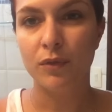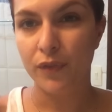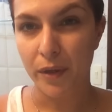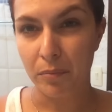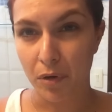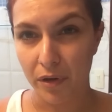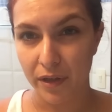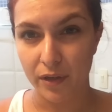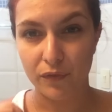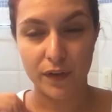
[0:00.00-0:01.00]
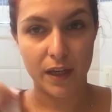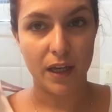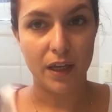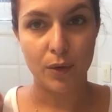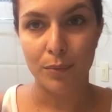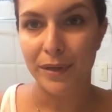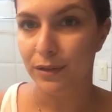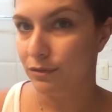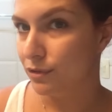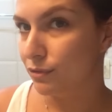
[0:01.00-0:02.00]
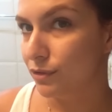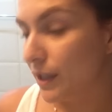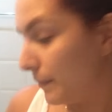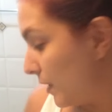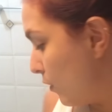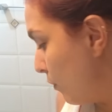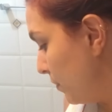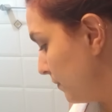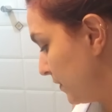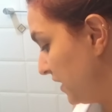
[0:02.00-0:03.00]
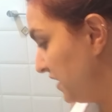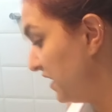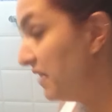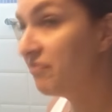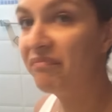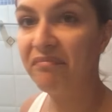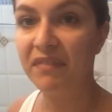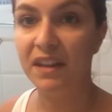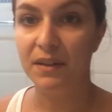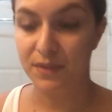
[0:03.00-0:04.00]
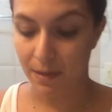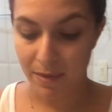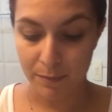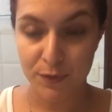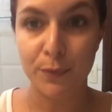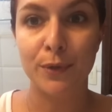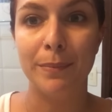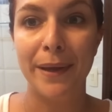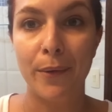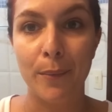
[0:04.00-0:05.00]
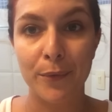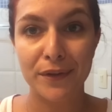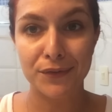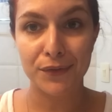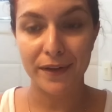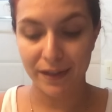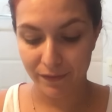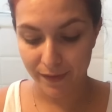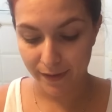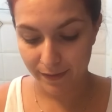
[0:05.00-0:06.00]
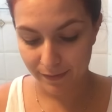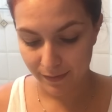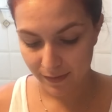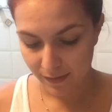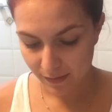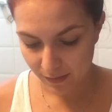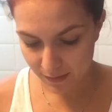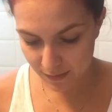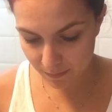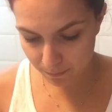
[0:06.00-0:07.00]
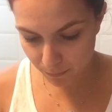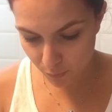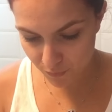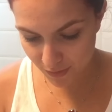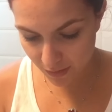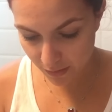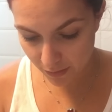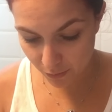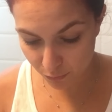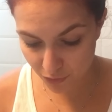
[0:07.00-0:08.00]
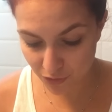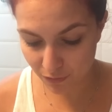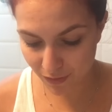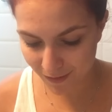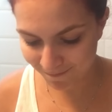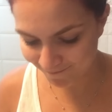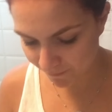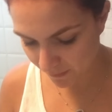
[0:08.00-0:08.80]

mundo foi embora e eu fiquei com medo de sujar minha roupa, porque, né, não sabemos muito bem como que isso daqui vai proceder. Eu tô achando que